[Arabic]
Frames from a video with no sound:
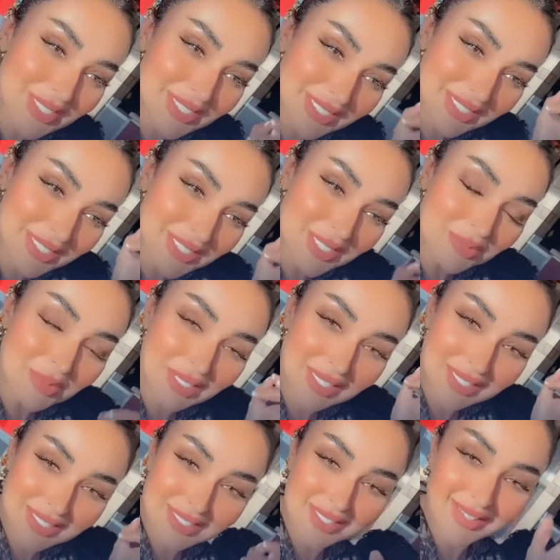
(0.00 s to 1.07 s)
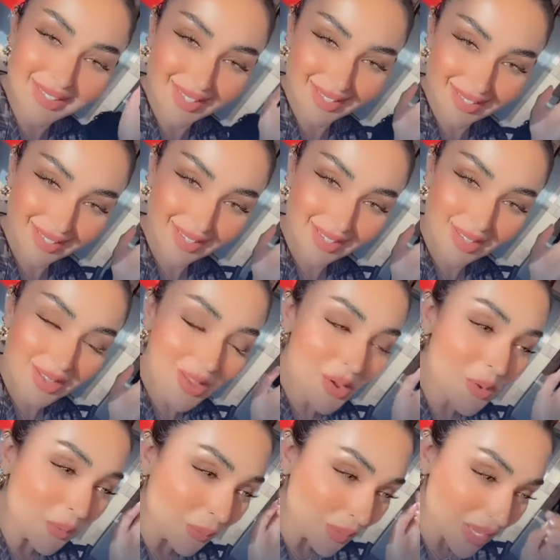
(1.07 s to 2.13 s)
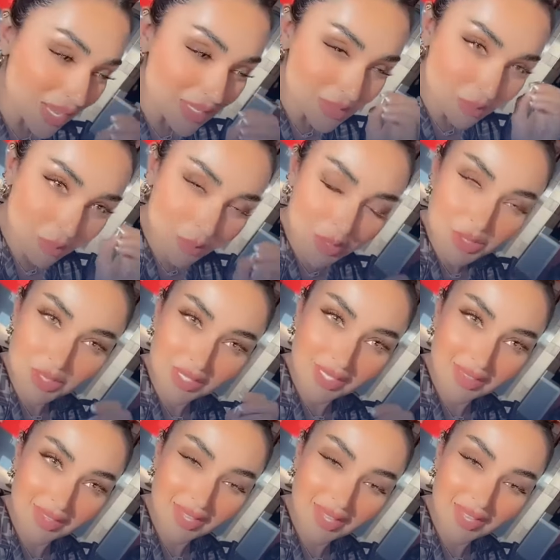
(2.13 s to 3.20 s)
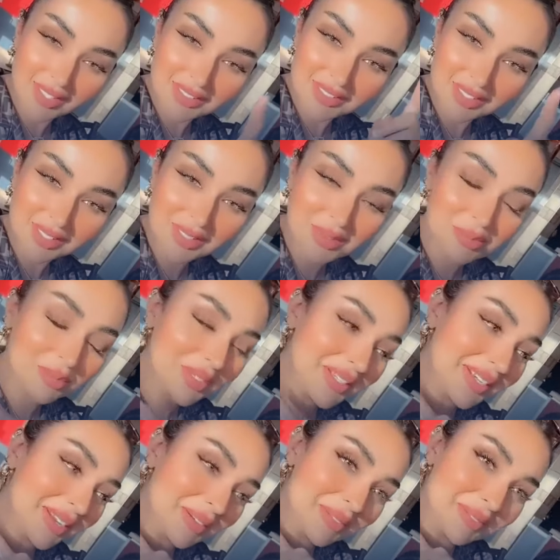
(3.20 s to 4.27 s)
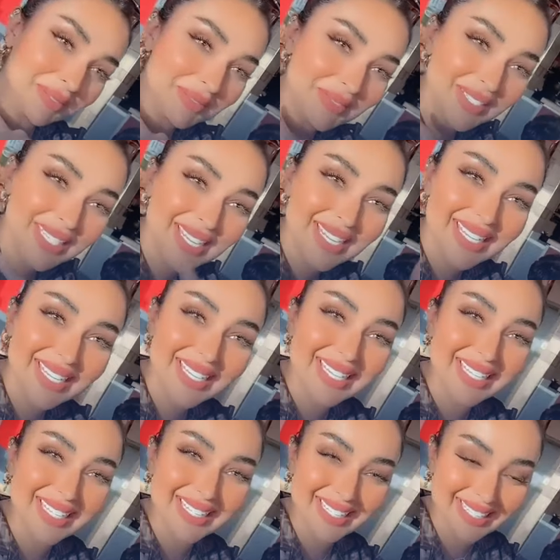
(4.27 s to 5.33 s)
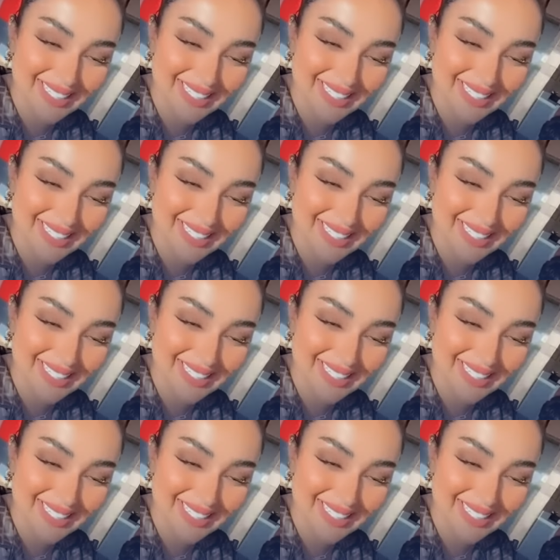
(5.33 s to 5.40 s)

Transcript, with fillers: وجه جميل جدا ولازم وجهك ذا تطلعين منه ملايين